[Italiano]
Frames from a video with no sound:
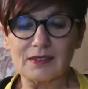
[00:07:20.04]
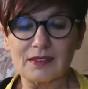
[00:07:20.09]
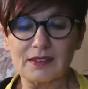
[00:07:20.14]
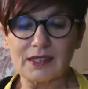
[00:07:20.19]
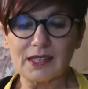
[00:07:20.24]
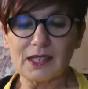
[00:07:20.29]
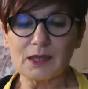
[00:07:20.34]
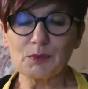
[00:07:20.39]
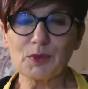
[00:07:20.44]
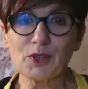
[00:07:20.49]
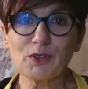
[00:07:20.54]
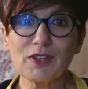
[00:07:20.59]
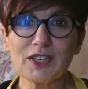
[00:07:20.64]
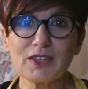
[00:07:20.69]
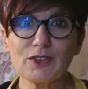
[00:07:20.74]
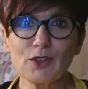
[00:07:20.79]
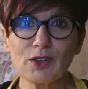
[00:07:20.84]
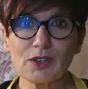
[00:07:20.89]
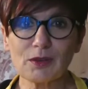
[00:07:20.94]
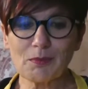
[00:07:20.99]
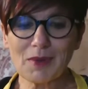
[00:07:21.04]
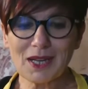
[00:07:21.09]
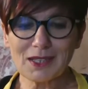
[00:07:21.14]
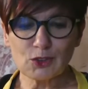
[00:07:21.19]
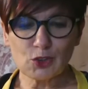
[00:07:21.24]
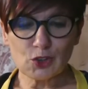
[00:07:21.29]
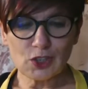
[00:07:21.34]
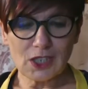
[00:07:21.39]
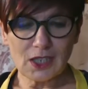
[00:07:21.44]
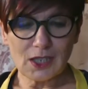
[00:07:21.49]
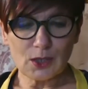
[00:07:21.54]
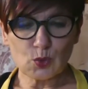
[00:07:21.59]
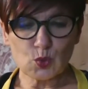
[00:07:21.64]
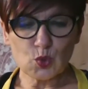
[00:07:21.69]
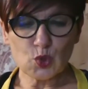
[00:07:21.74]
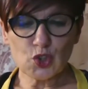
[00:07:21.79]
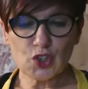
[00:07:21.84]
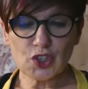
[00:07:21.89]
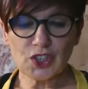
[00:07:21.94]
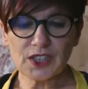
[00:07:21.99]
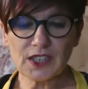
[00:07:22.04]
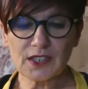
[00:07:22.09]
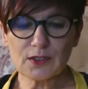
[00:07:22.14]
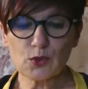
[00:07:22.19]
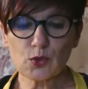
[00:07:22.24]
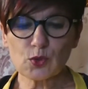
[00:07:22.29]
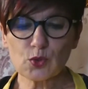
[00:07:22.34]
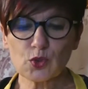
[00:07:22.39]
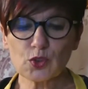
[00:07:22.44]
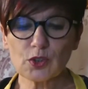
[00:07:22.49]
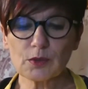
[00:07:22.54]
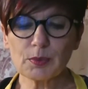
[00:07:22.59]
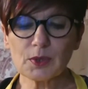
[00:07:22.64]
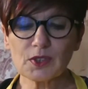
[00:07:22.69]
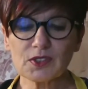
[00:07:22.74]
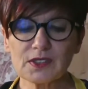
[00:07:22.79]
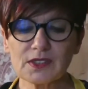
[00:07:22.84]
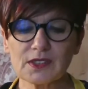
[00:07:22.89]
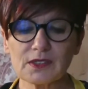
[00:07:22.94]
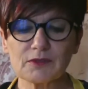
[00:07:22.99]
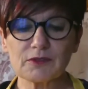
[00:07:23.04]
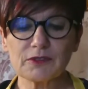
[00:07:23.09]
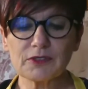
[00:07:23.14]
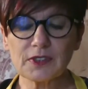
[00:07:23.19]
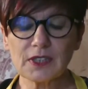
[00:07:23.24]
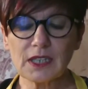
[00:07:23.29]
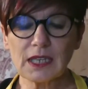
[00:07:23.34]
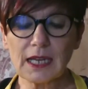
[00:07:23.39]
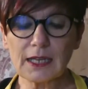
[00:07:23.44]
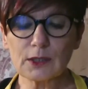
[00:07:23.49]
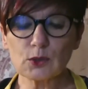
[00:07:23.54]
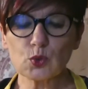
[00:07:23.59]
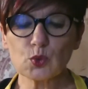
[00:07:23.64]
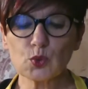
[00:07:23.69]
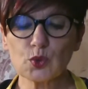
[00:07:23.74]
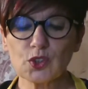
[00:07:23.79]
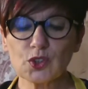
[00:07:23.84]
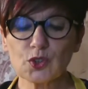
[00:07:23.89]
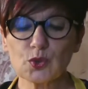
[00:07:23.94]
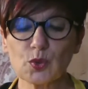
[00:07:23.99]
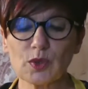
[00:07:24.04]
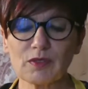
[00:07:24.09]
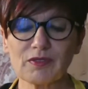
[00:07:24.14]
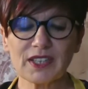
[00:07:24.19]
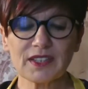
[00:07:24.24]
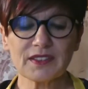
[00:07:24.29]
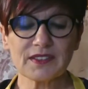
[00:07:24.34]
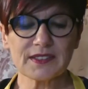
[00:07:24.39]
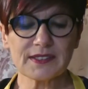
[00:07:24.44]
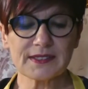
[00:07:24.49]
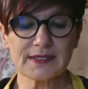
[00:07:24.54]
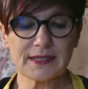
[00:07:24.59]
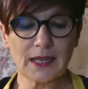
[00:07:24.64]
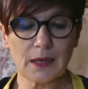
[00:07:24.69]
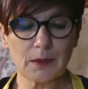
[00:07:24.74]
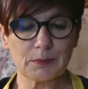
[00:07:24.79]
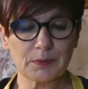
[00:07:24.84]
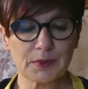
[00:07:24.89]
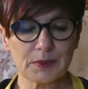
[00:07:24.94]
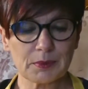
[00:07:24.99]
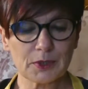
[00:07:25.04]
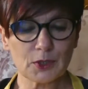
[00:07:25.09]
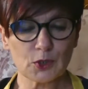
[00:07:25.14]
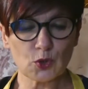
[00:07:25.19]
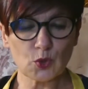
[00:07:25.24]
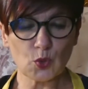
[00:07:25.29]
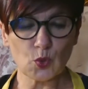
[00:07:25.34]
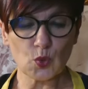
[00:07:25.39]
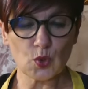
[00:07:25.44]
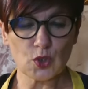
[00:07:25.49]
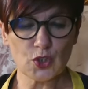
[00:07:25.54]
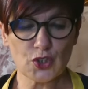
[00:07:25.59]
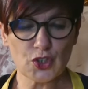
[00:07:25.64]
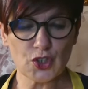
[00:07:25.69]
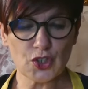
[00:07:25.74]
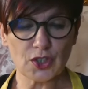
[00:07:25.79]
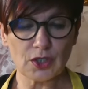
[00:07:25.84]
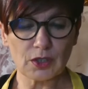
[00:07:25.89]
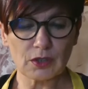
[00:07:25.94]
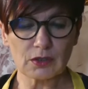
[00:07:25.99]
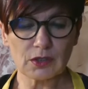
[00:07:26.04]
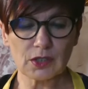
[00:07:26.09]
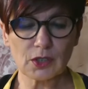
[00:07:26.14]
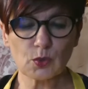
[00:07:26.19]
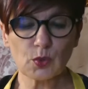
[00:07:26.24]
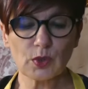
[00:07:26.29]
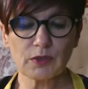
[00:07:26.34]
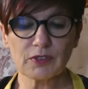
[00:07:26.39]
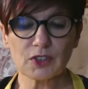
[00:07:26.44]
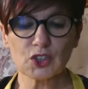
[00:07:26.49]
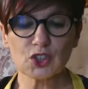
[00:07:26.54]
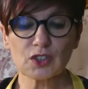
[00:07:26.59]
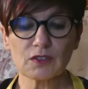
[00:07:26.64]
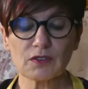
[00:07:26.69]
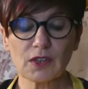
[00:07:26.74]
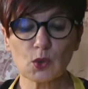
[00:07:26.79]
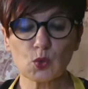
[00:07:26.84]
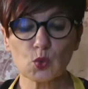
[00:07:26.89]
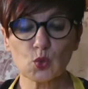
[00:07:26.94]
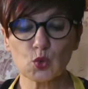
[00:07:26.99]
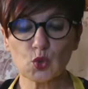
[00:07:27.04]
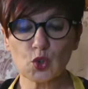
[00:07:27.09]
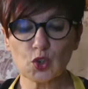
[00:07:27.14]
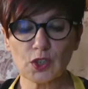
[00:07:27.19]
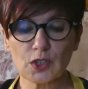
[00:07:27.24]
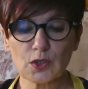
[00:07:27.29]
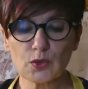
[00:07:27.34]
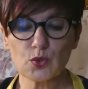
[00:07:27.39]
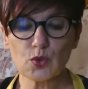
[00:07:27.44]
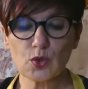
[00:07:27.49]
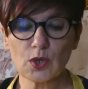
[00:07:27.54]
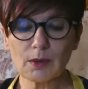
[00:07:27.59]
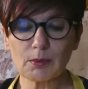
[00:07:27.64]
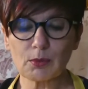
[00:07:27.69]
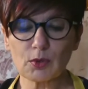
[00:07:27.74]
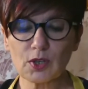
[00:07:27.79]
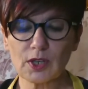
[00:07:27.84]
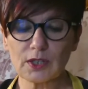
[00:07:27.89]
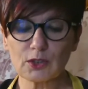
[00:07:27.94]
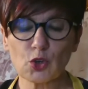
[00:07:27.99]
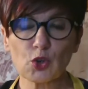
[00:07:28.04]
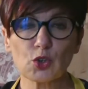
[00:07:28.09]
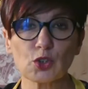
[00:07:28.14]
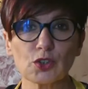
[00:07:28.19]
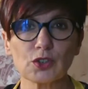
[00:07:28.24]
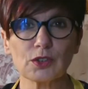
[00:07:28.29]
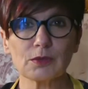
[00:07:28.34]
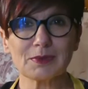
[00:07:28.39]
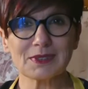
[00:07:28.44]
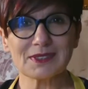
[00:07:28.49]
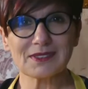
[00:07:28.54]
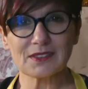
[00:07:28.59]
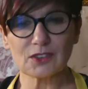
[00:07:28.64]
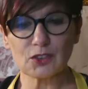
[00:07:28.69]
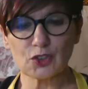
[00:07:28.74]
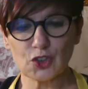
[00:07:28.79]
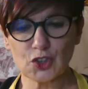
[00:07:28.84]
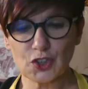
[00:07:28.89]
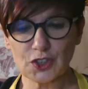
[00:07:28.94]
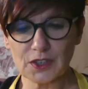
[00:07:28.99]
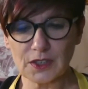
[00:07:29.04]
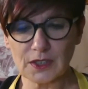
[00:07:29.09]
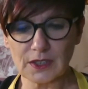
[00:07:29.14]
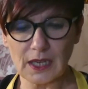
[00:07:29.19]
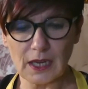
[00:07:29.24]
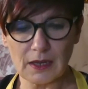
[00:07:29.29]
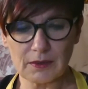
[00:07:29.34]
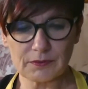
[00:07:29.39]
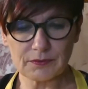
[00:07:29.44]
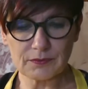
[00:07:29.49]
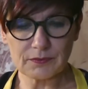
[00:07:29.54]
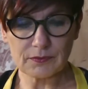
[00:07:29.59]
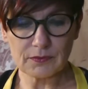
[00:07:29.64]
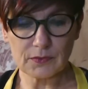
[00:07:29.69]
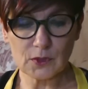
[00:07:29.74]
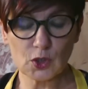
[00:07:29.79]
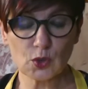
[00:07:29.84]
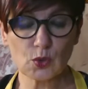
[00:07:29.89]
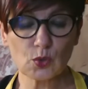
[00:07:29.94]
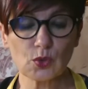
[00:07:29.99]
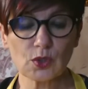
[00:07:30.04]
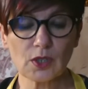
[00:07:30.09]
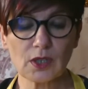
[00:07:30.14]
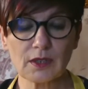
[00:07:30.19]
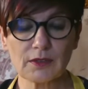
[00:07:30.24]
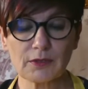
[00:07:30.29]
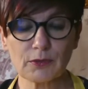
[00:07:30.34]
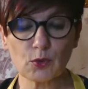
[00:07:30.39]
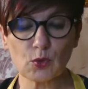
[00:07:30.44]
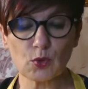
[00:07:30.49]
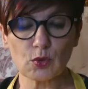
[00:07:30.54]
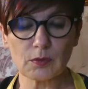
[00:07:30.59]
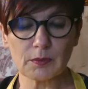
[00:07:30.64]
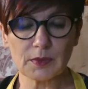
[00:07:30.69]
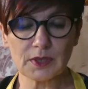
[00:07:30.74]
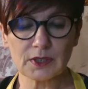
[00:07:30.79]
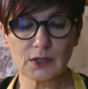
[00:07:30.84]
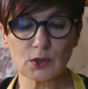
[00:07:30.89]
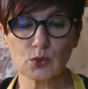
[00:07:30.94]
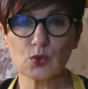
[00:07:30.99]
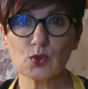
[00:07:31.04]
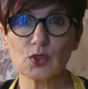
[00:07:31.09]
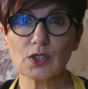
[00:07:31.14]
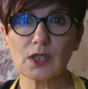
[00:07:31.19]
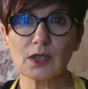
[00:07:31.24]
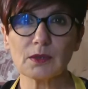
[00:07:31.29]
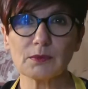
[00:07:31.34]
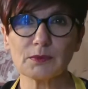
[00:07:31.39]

Nel mio vecchio armadio della cucina sono riposti in fila tutti i suoi vecchi stampi per dolci, di cui faceva uso nel suo laboratorio di pasticceria, di tutte le forme, di tutte le